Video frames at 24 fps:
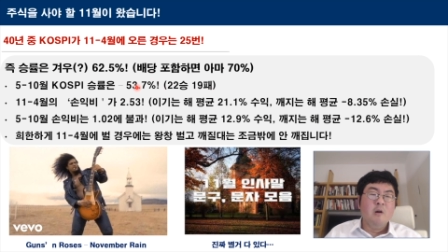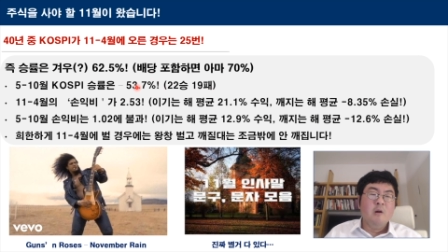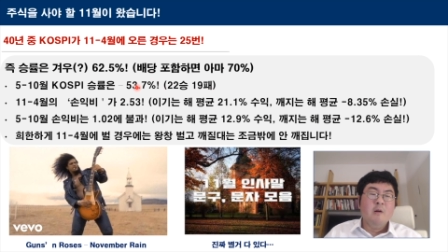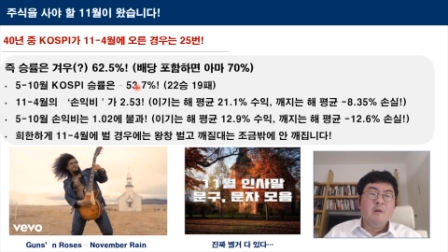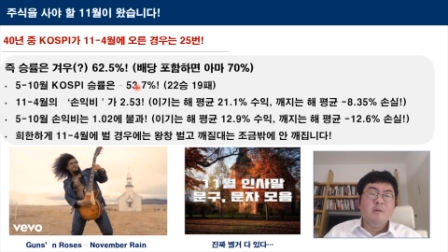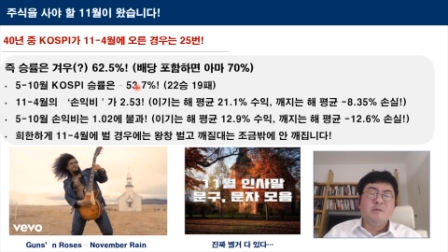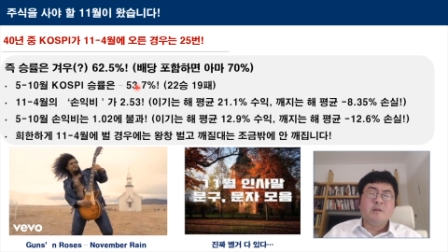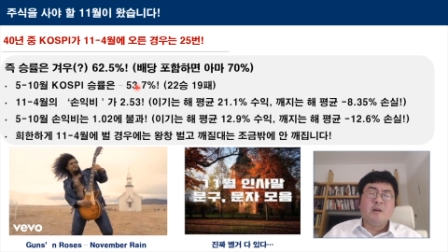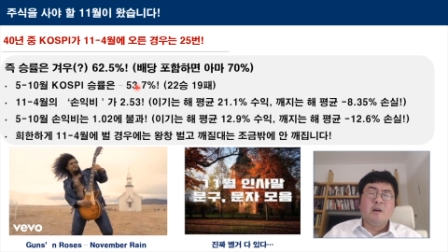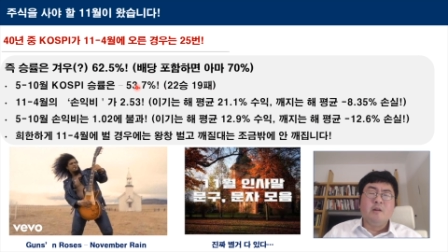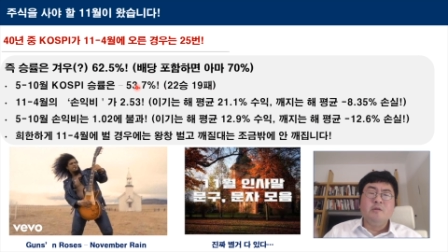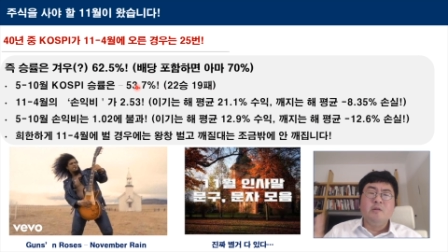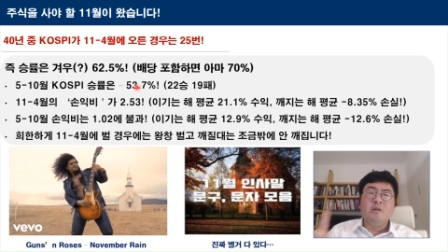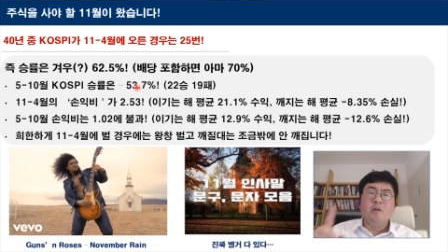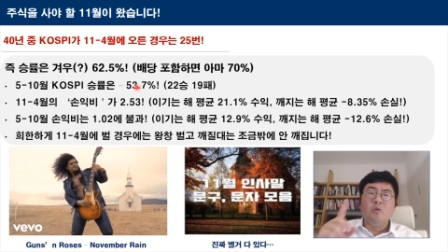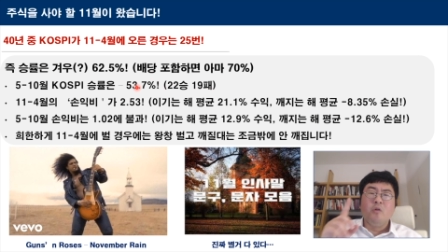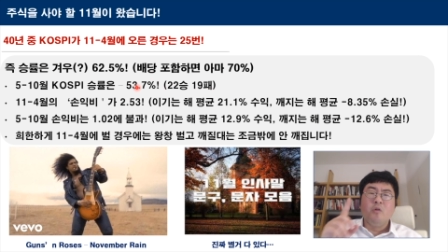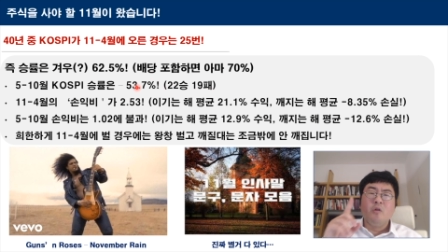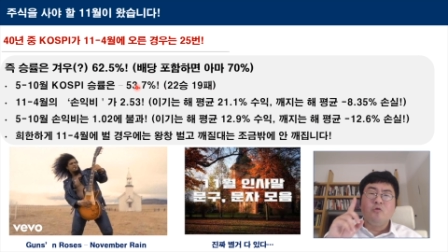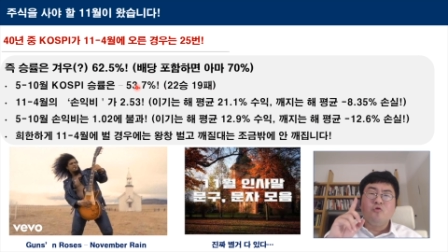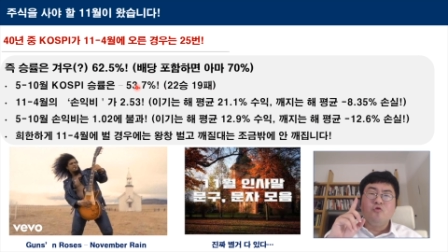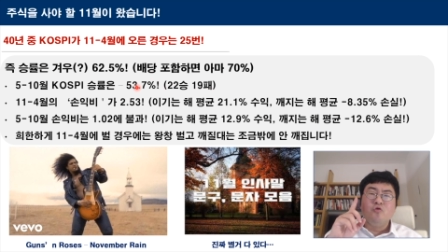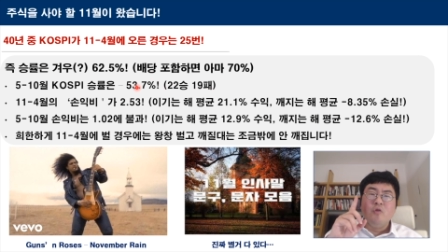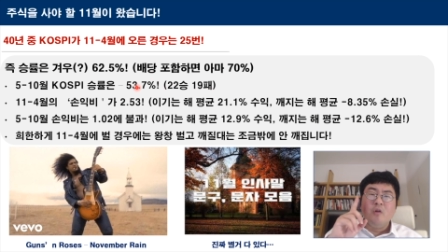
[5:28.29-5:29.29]
자 근데 여기서
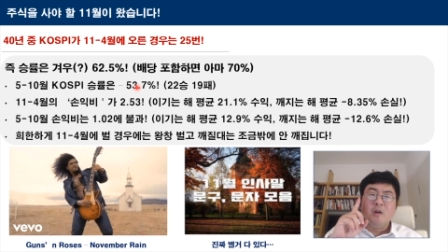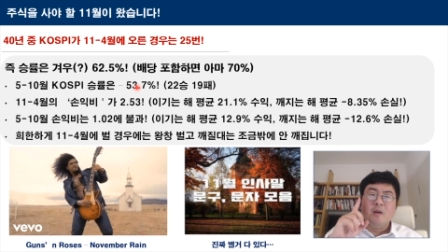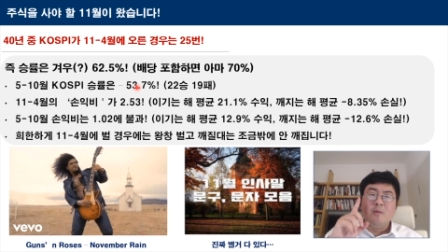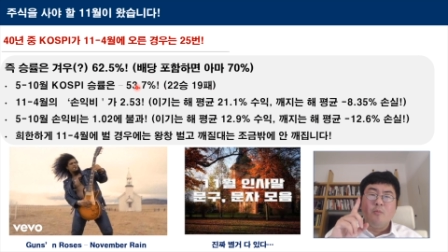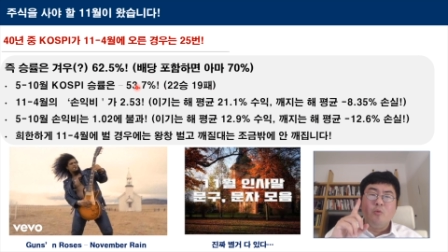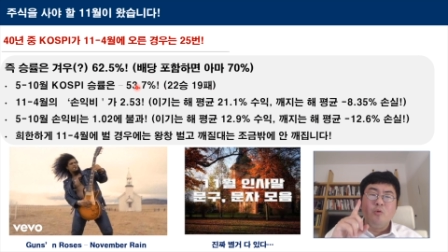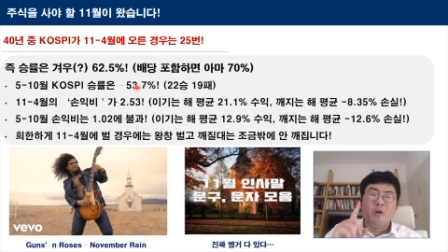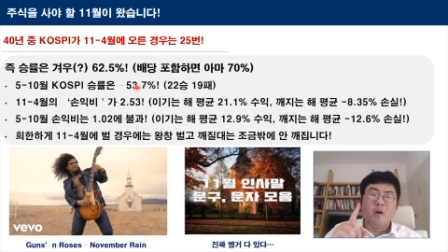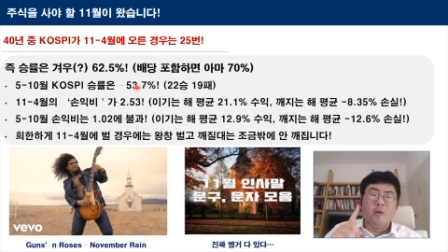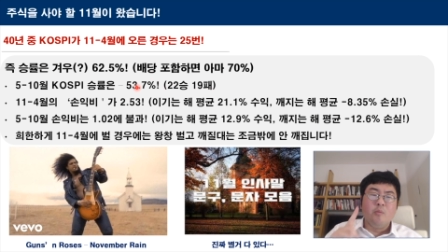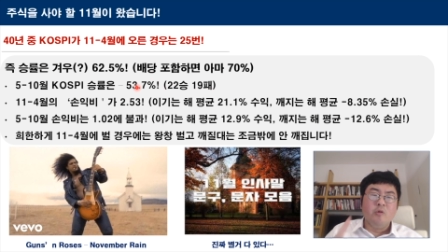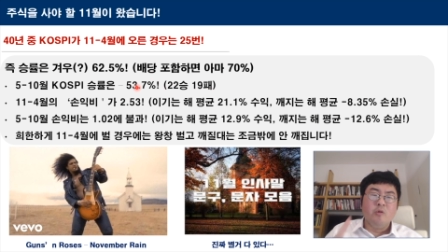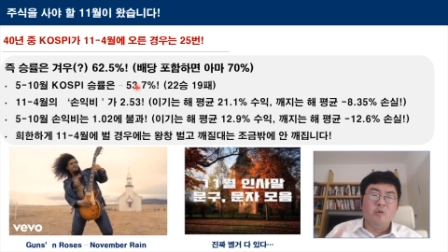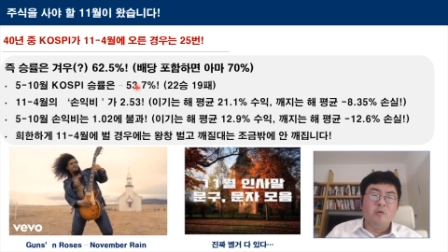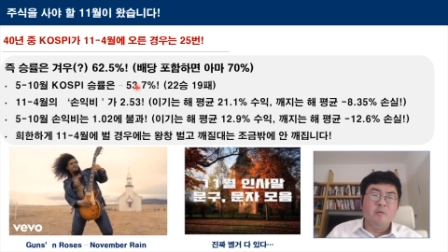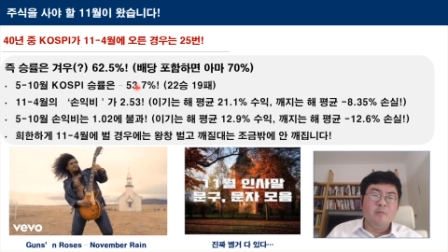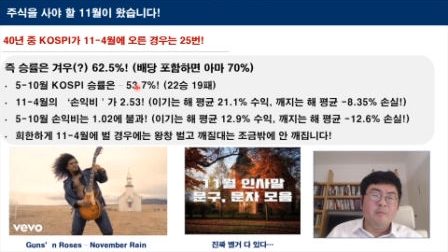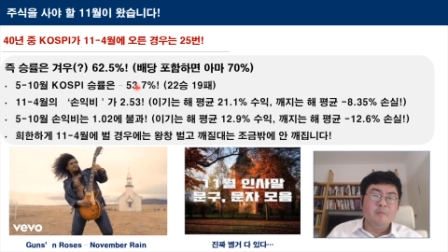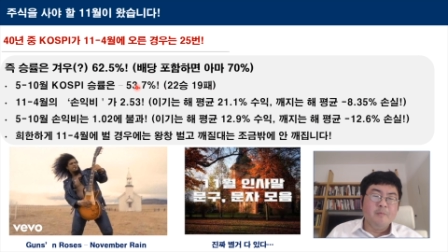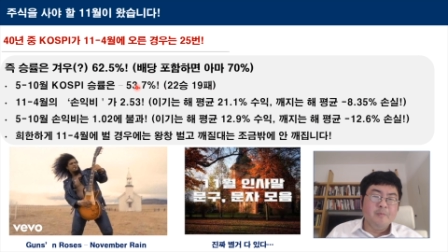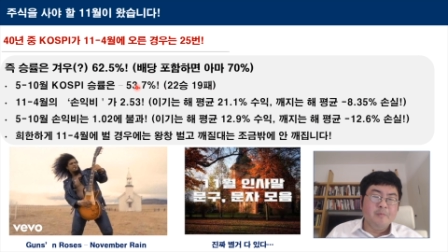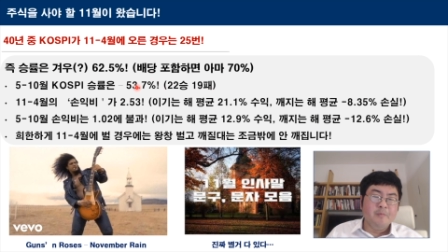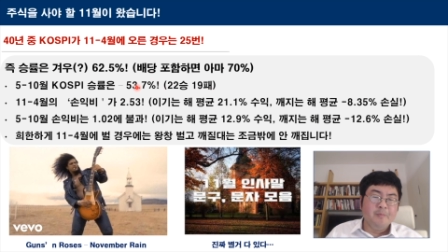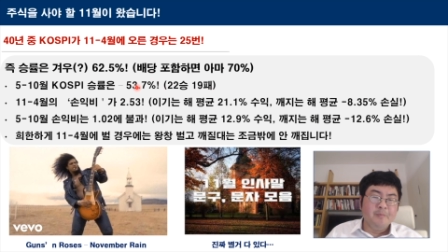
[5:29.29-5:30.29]
중요한 게 뭐냐면은
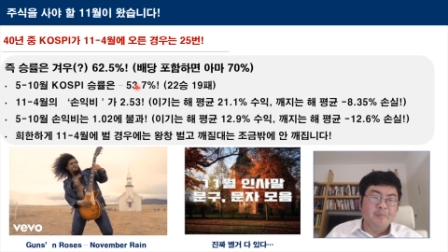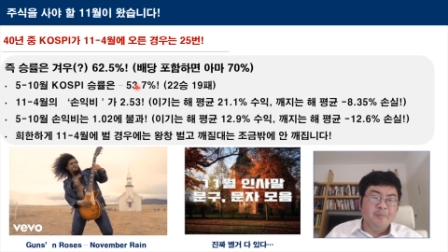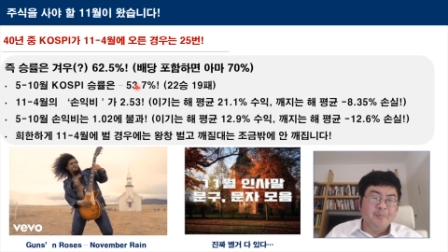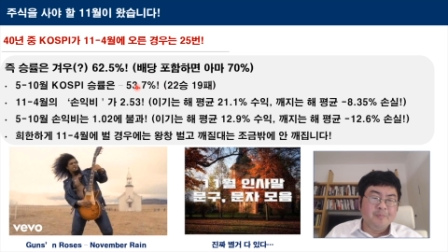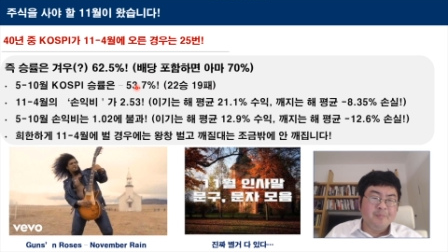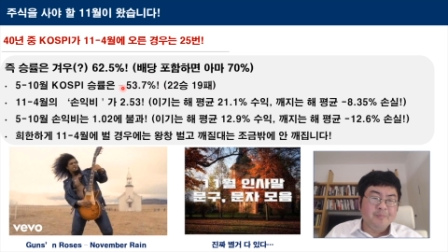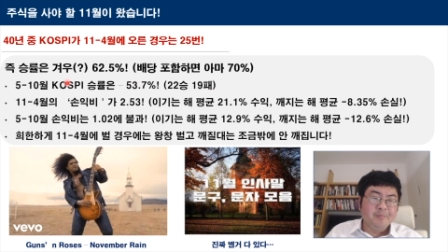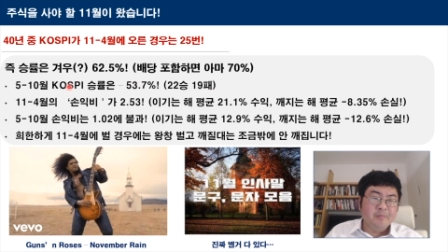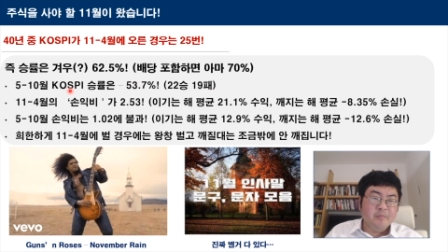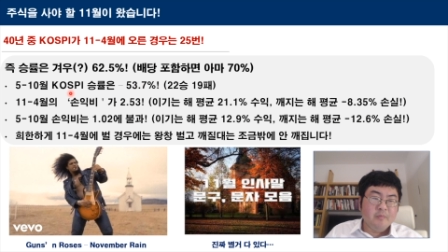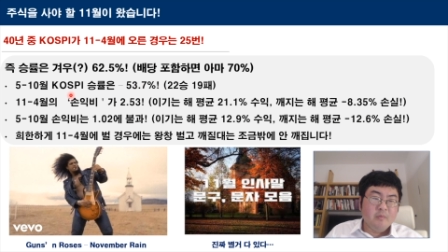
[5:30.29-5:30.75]
음